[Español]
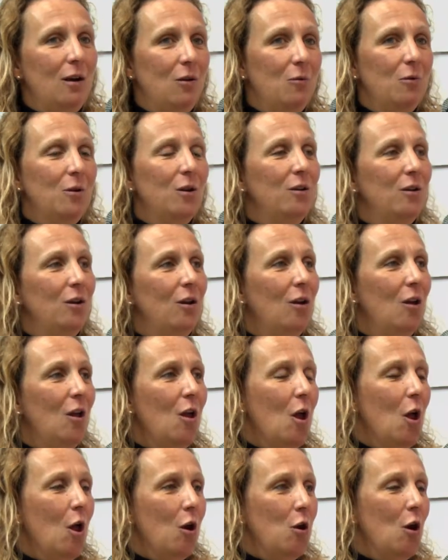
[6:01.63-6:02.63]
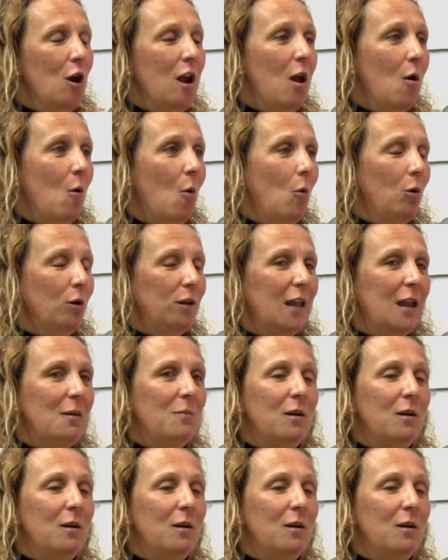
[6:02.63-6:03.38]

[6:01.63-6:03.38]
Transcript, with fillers: algunos no, no les gusta y